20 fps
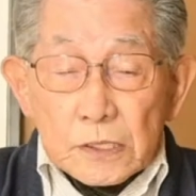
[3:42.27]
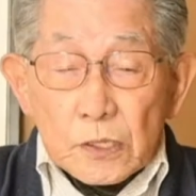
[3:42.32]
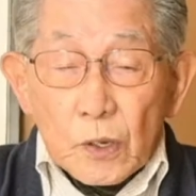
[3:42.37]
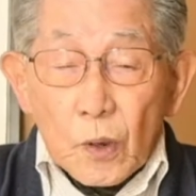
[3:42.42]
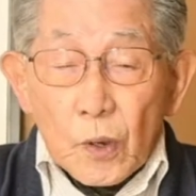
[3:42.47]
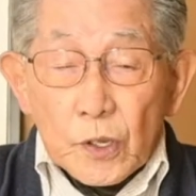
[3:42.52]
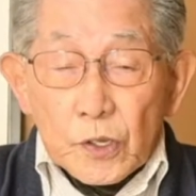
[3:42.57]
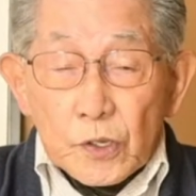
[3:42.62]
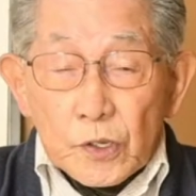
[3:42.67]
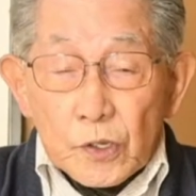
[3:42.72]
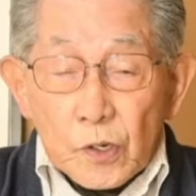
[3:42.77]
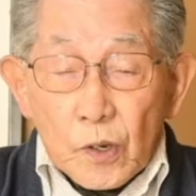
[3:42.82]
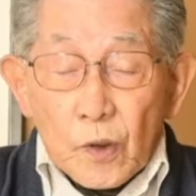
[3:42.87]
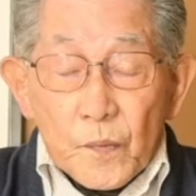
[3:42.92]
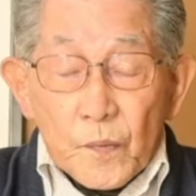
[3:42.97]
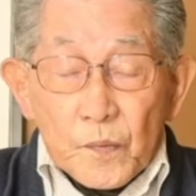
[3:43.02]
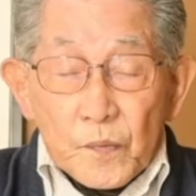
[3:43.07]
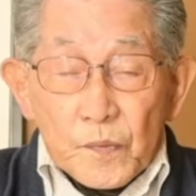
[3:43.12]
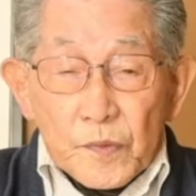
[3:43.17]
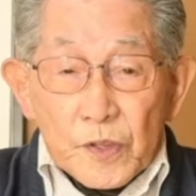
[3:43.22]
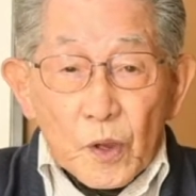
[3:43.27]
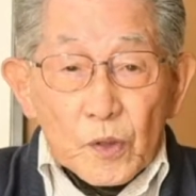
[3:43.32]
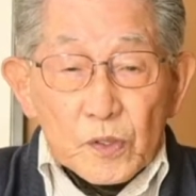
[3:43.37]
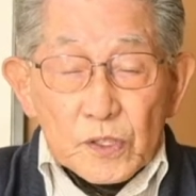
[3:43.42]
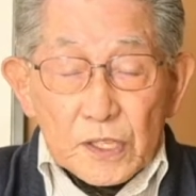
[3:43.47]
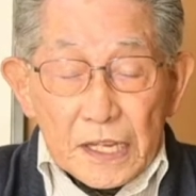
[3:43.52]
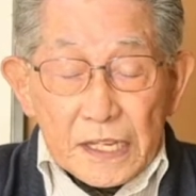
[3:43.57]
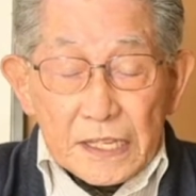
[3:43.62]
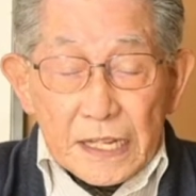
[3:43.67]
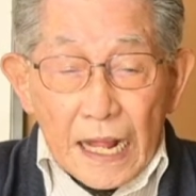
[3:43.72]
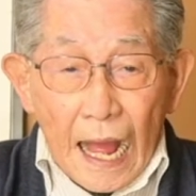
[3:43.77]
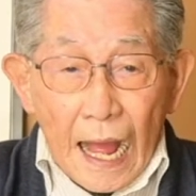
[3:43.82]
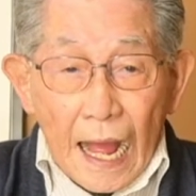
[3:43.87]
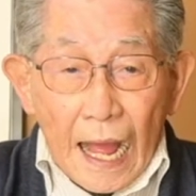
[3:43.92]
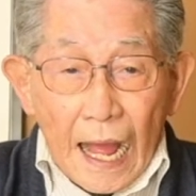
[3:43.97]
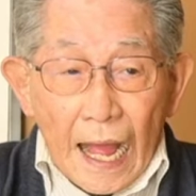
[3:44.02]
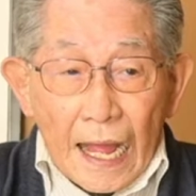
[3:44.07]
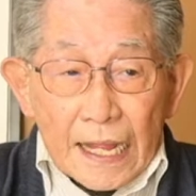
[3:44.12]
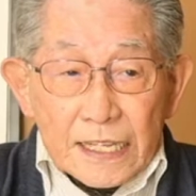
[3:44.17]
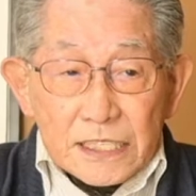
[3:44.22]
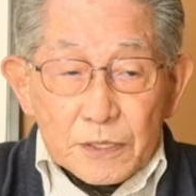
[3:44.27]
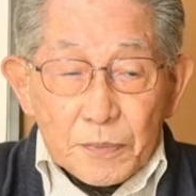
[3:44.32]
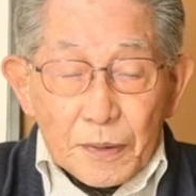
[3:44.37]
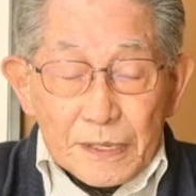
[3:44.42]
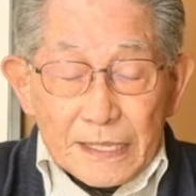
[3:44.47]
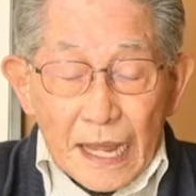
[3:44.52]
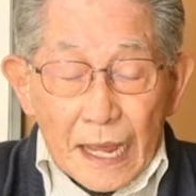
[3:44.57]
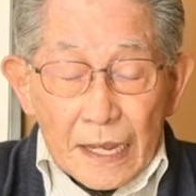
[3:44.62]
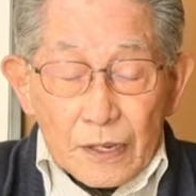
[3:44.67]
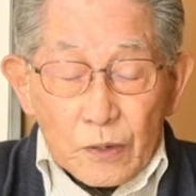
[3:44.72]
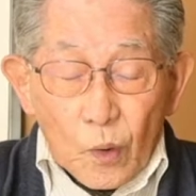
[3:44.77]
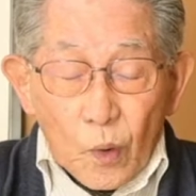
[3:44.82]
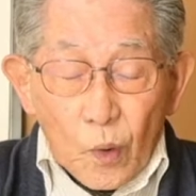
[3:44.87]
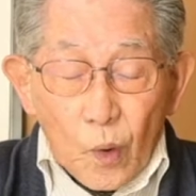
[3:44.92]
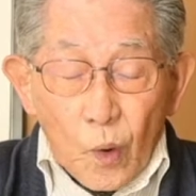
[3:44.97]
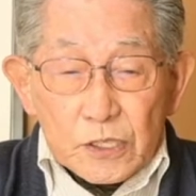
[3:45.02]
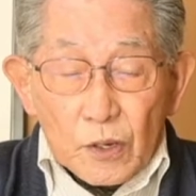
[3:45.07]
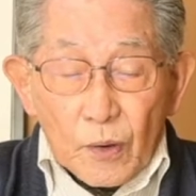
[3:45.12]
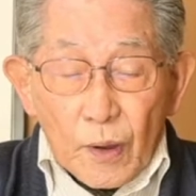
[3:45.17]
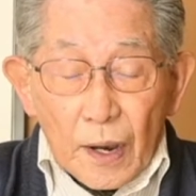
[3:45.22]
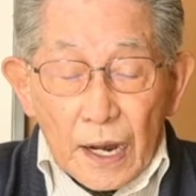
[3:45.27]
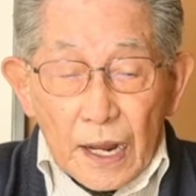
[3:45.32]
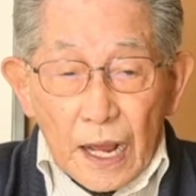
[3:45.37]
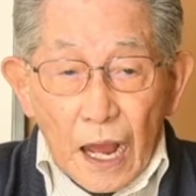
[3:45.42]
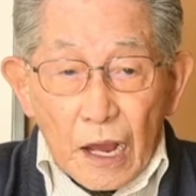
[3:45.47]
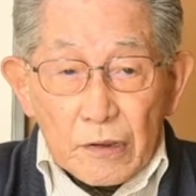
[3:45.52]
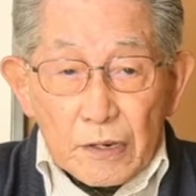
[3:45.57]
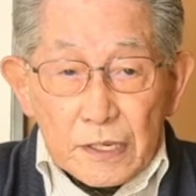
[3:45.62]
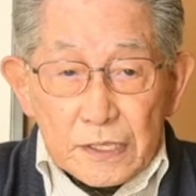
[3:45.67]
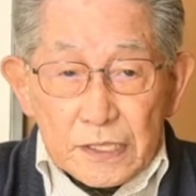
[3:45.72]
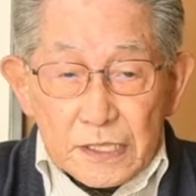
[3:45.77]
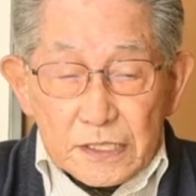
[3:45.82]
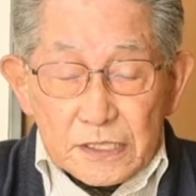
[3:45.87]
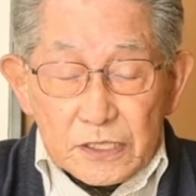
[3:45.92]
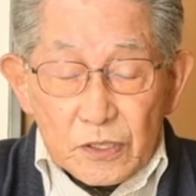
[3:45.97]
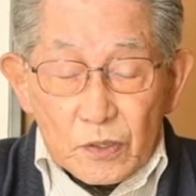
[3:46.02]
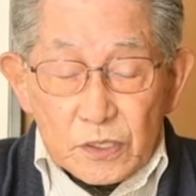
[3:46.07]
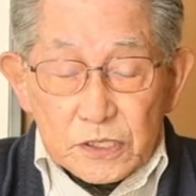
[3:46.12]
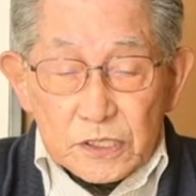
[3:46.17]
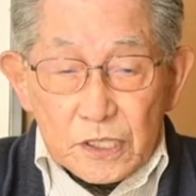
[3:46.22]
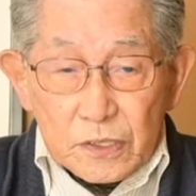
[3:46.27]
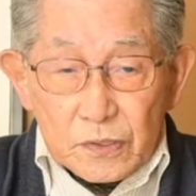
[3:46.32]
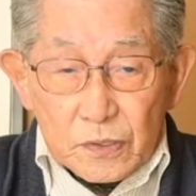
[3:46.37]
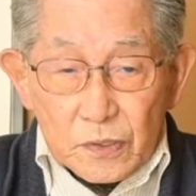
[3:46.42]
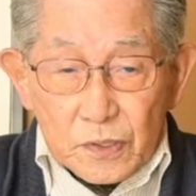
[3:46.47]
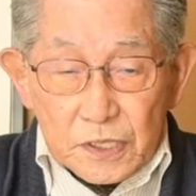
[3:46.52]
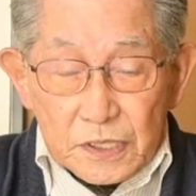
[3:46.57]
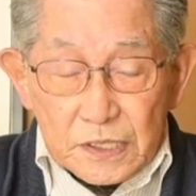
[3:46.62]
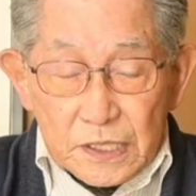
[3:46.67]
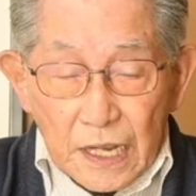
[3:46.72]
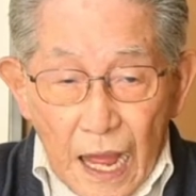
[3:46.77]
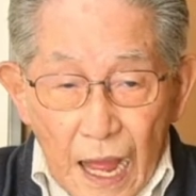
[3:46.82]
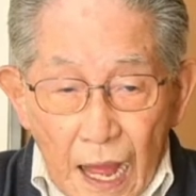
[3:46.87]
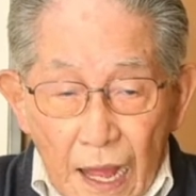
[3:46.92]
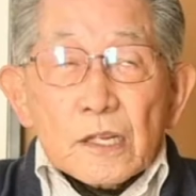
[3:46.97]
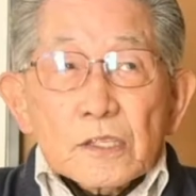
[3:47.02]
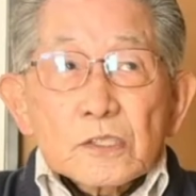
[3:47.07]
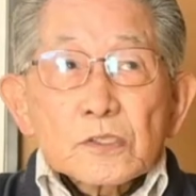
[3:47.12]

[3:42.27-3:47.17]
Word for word: そういう日本的な冷たい子を人から隠れて過ごしているのですが、